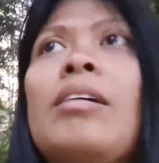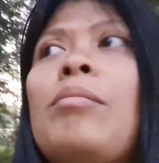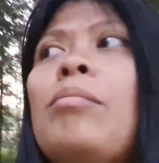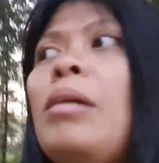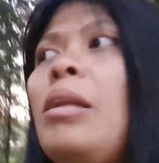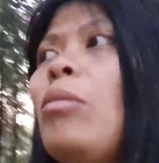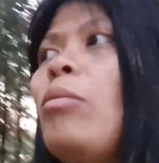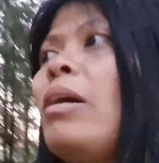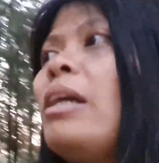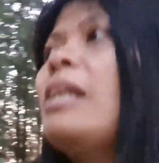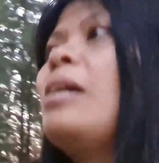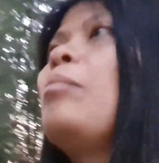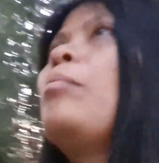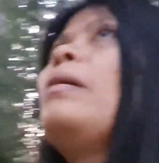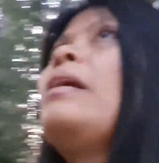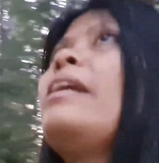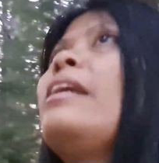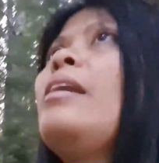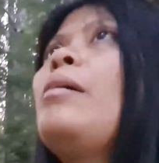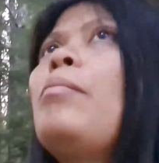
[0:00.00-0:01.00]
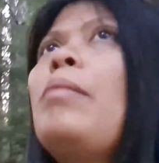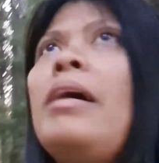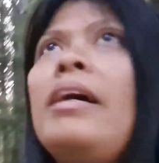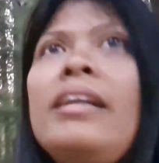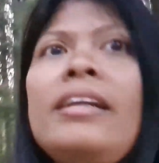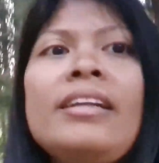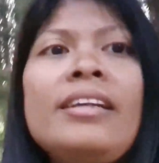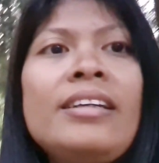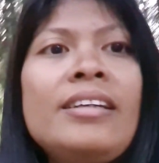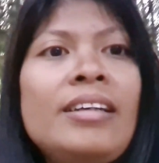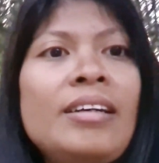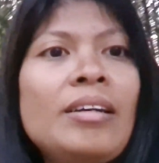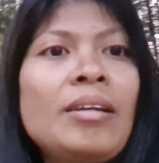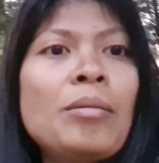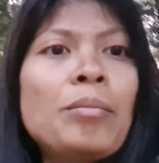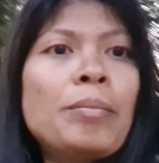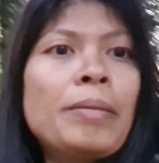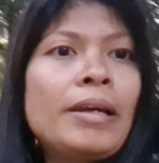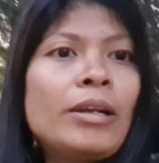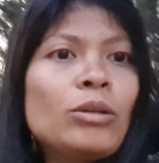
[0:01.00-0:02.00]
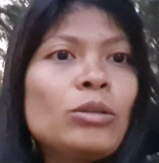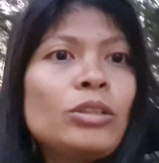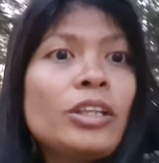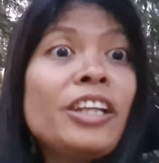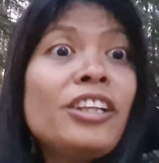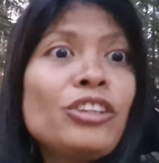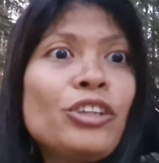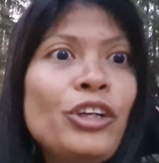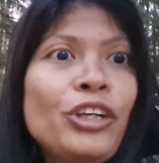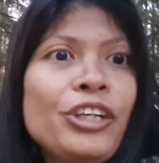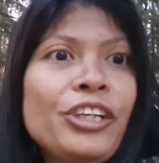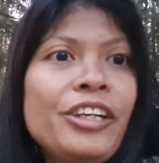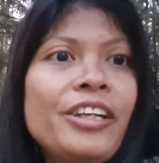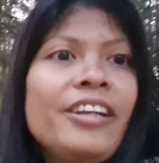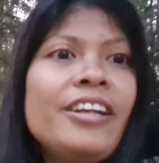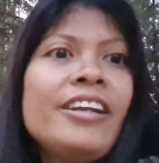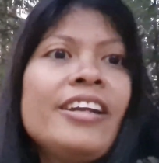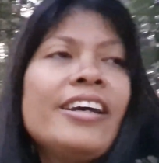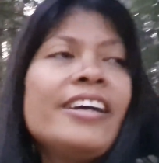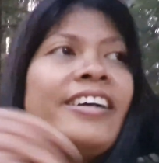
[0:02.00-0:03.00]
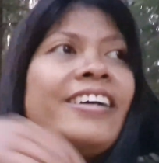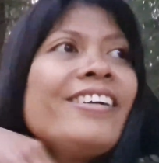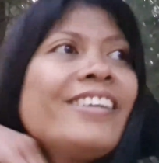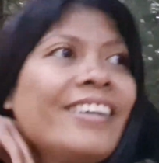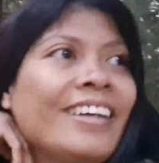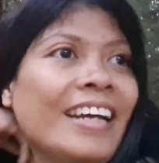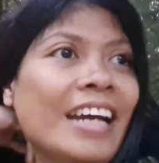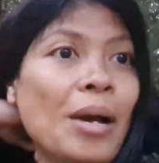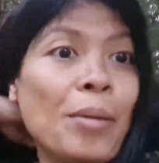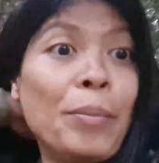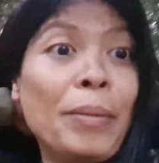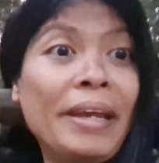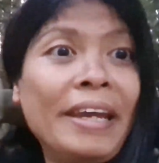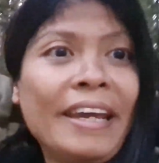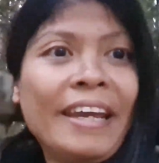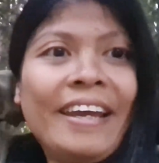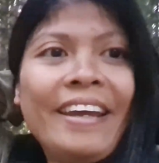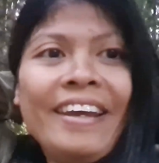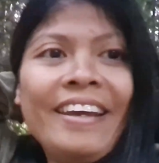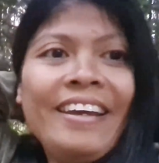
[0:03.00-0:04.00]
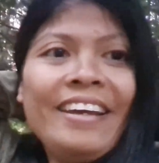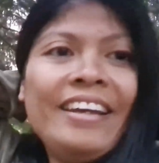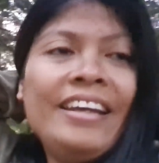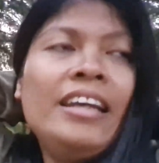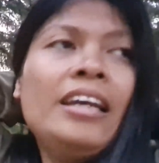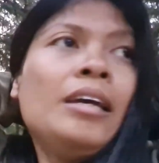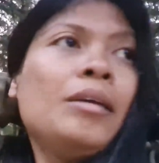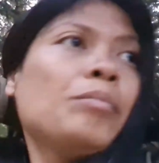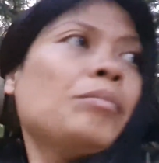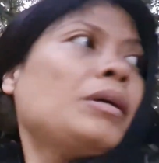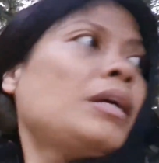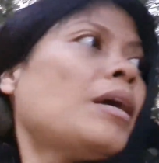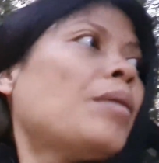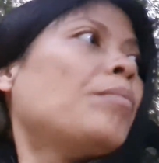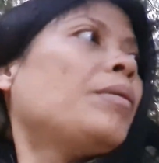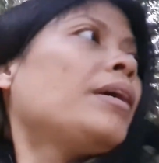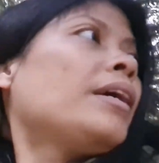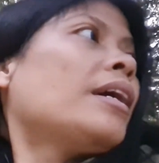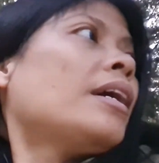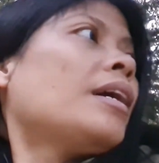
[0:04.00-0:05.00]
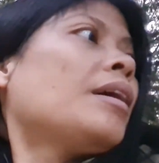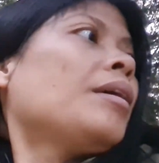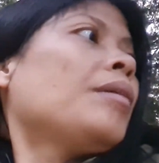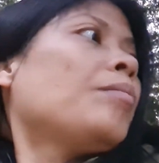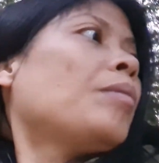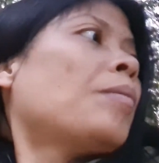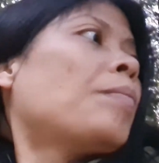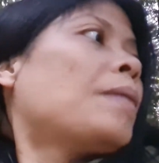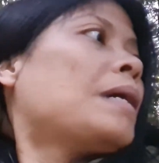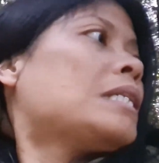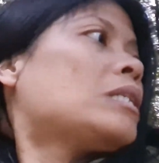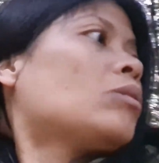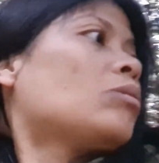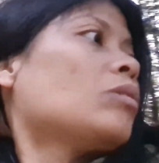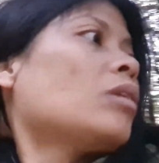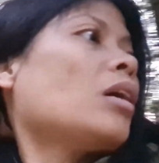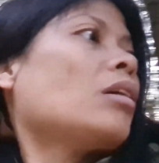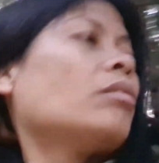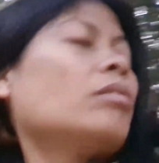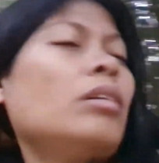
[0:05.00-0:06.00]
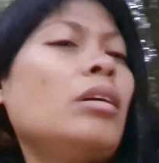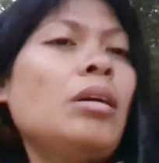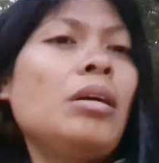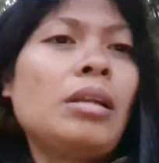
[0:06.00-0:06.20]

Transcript: Maliwanag pa rin naman. Pero 10.30 na ng gabi. Maya maya ay papasok na ako.